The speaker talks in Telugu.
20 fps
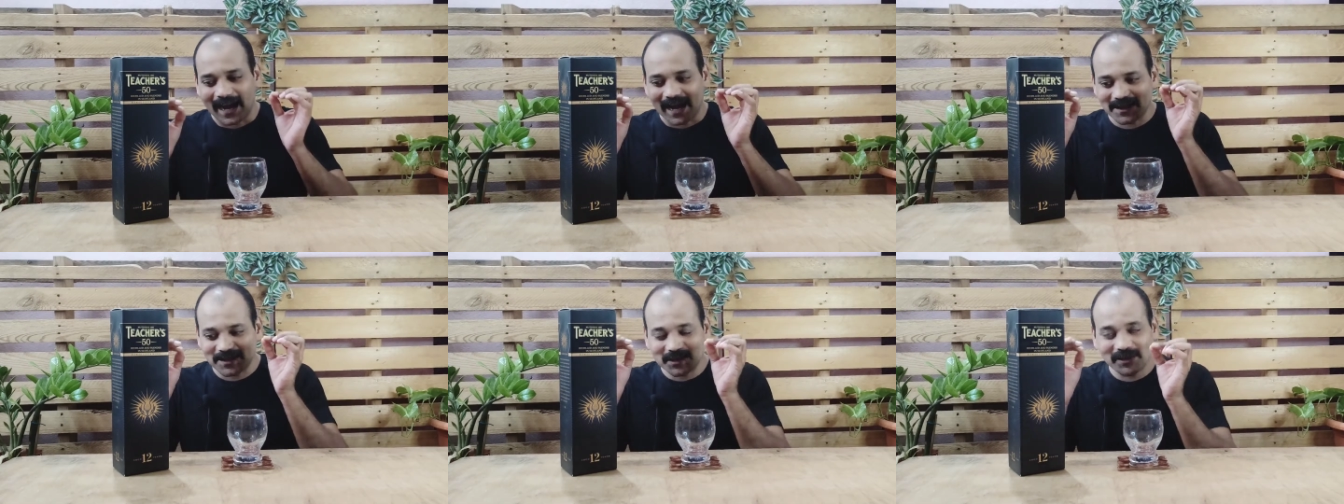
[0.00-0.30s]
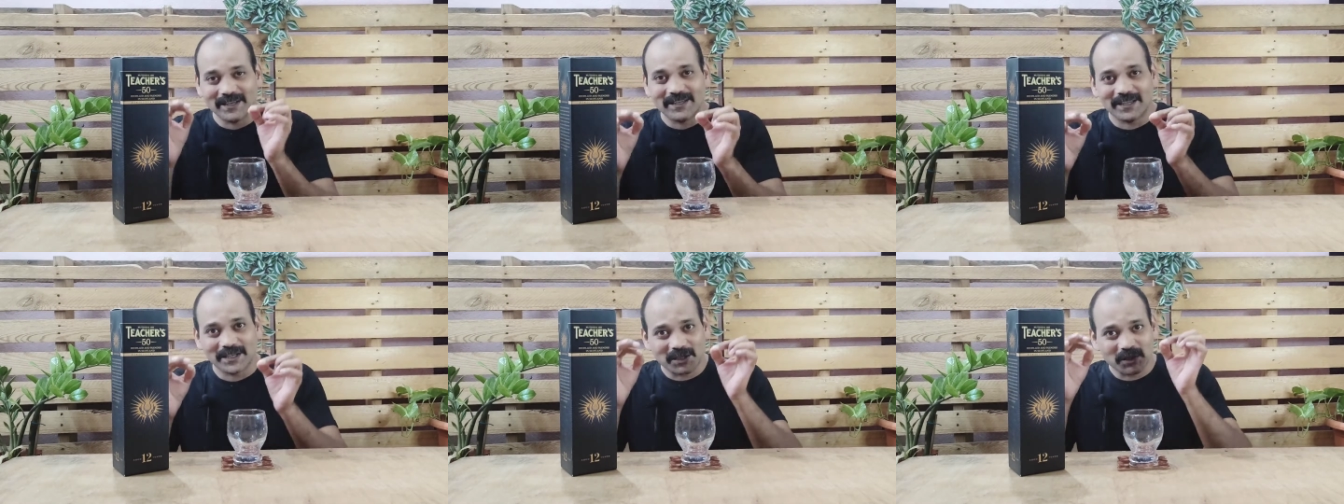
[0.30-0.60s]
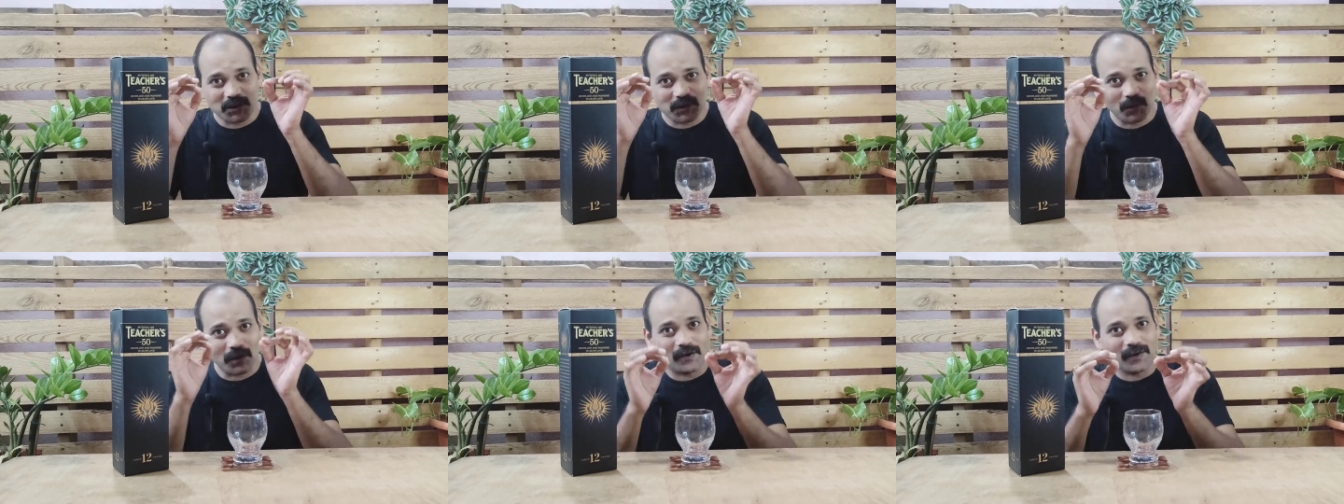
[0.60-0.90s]
అసలు ఇది
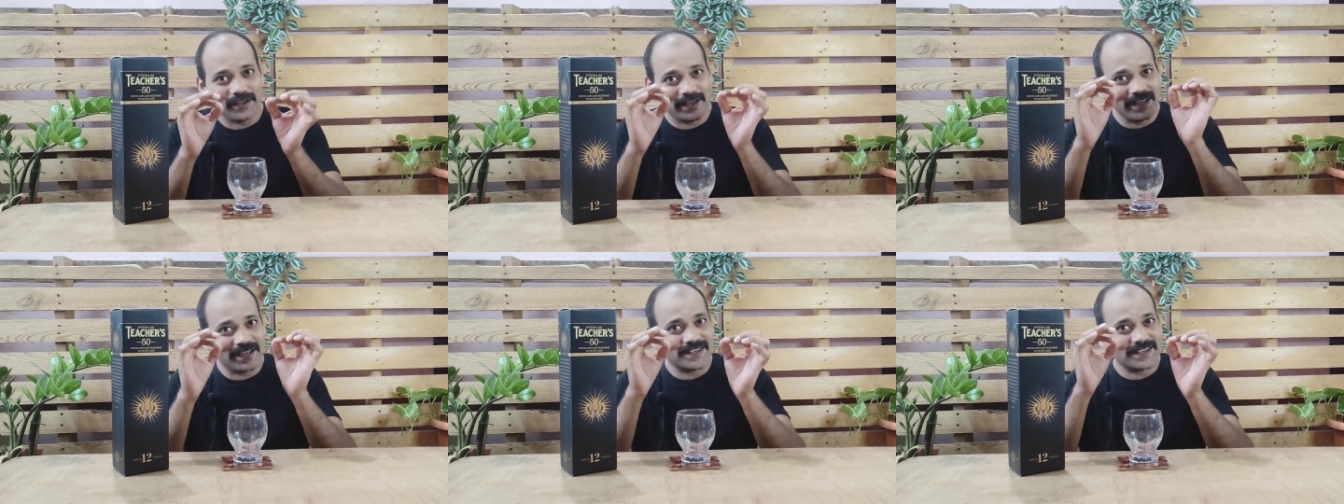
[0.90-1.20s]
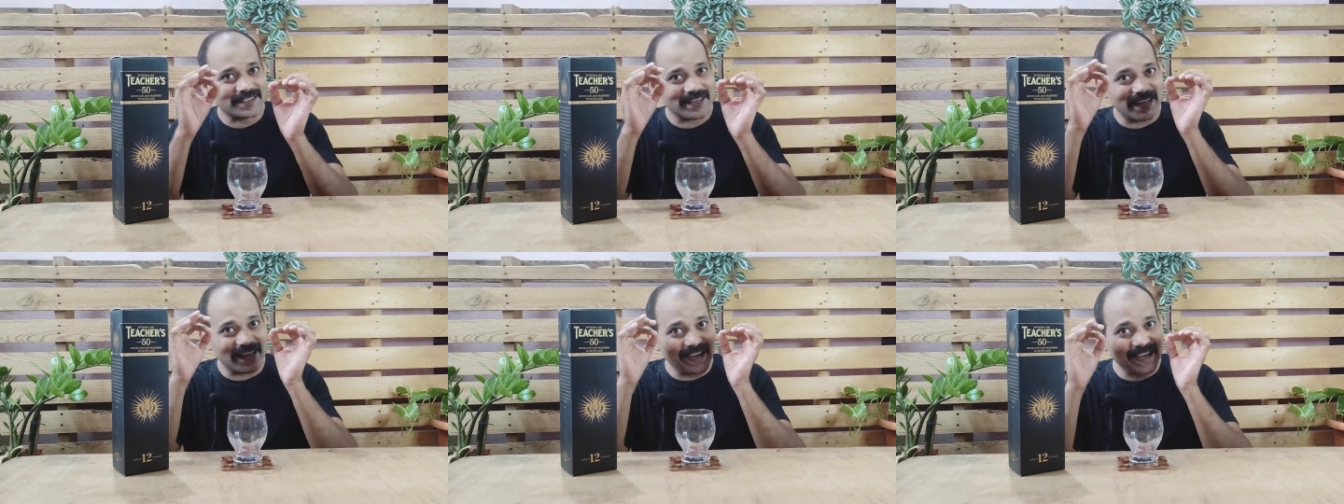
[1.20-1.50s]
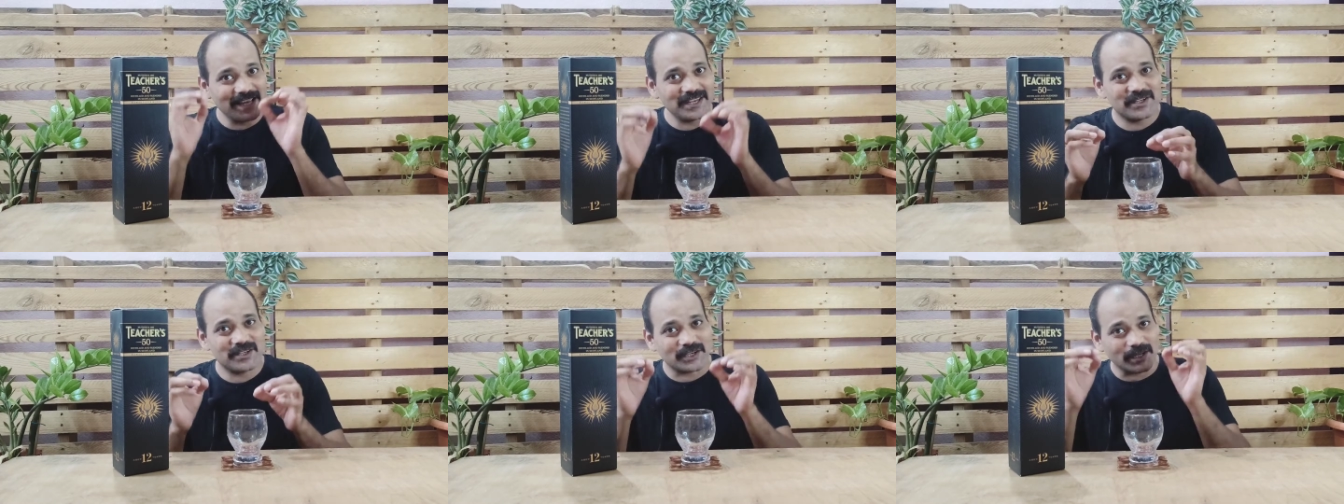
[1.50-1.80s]
ట్వెల్వ్ ఇయర్స్
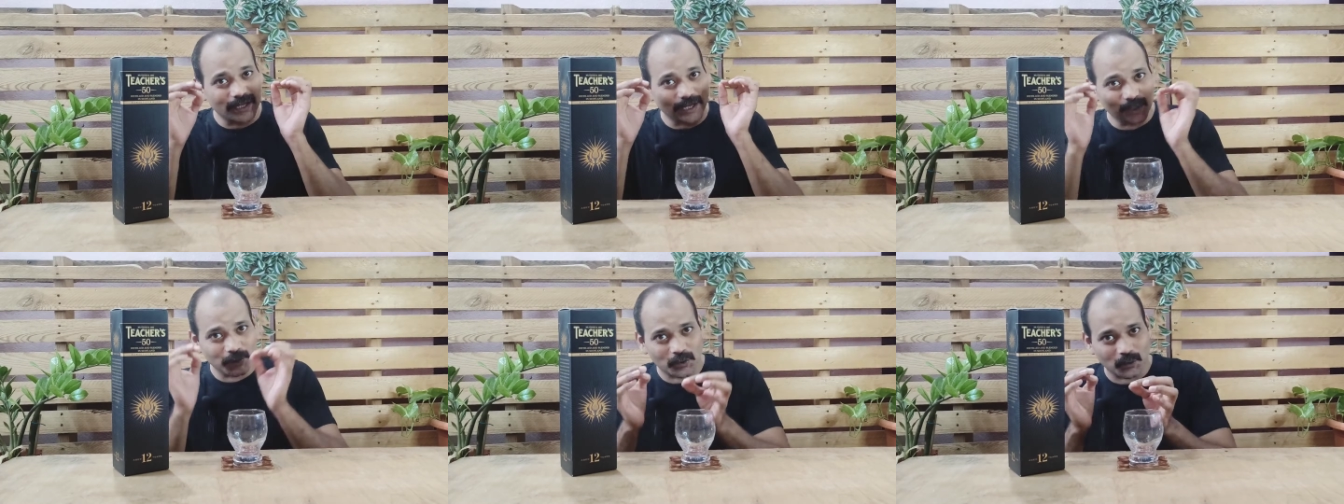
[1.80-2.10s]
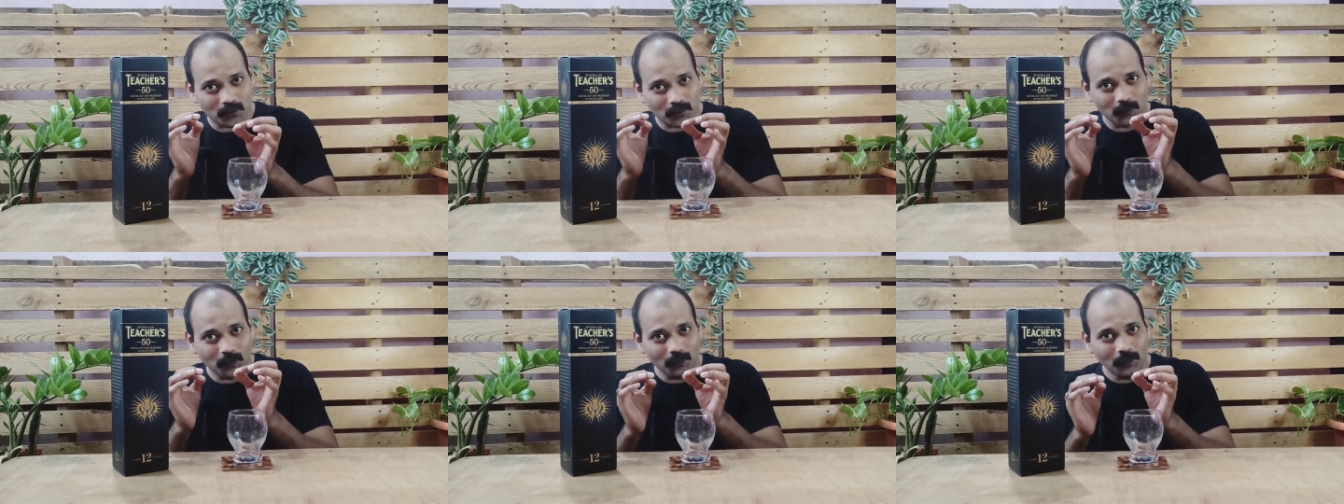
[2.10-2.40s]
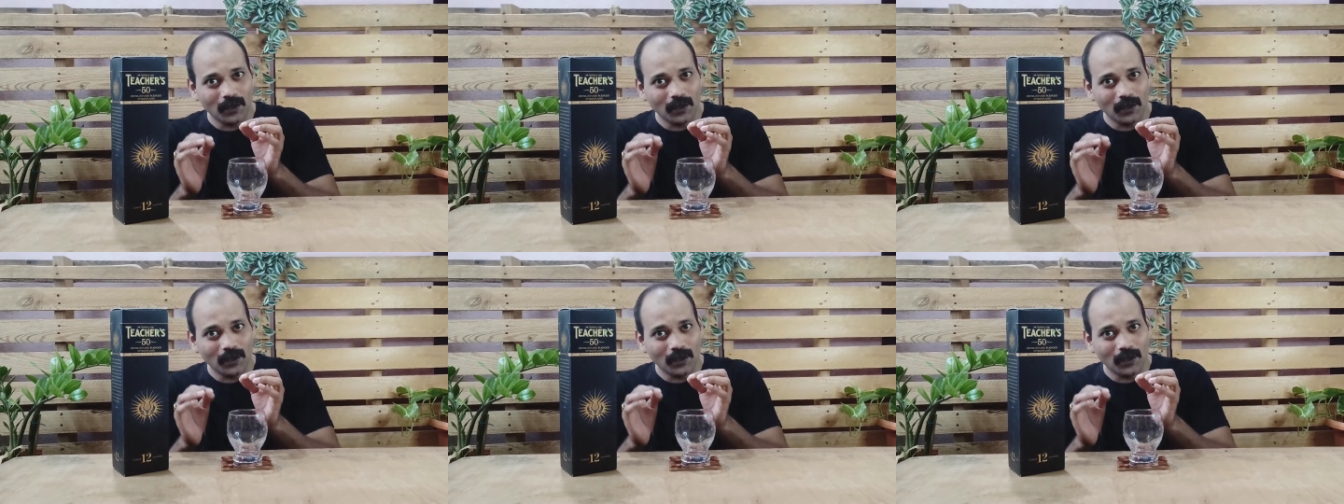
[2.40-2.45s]
ఏజ్డ్ ఎందుకు